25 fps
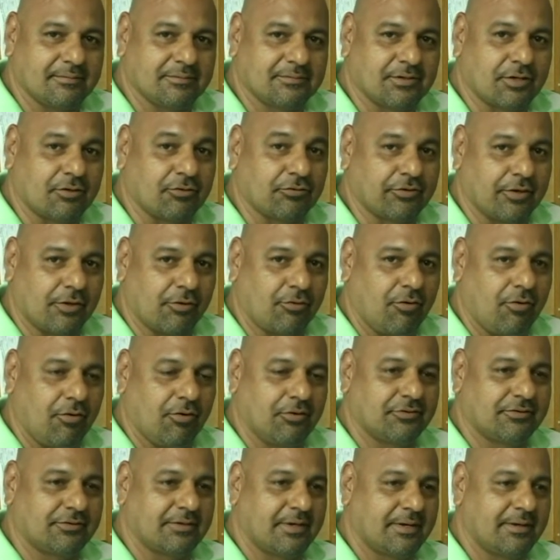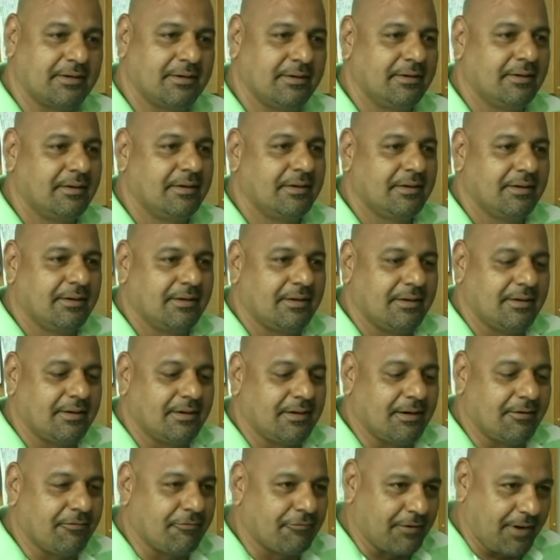0511,
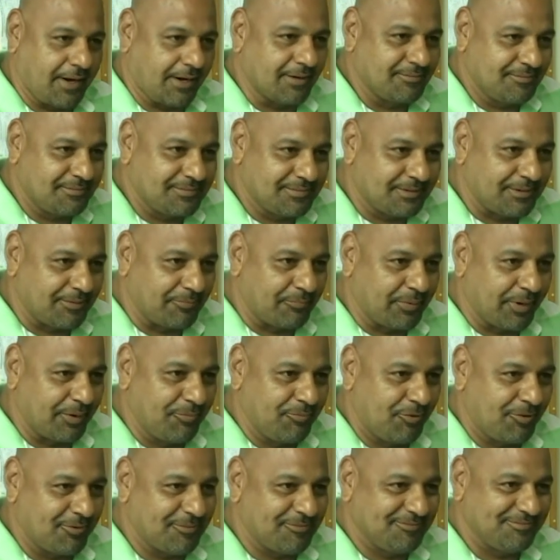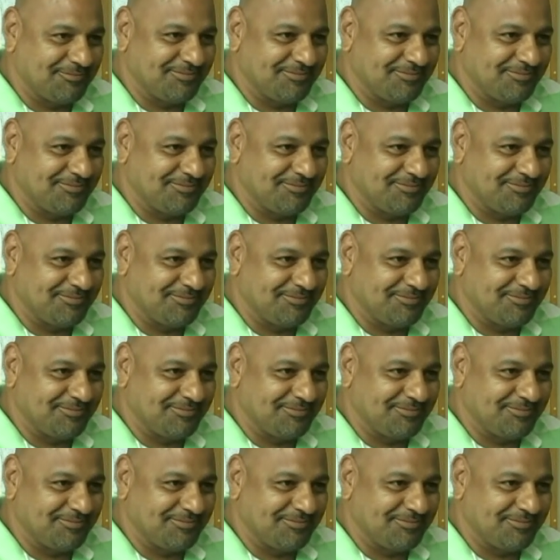a Frank, el primo,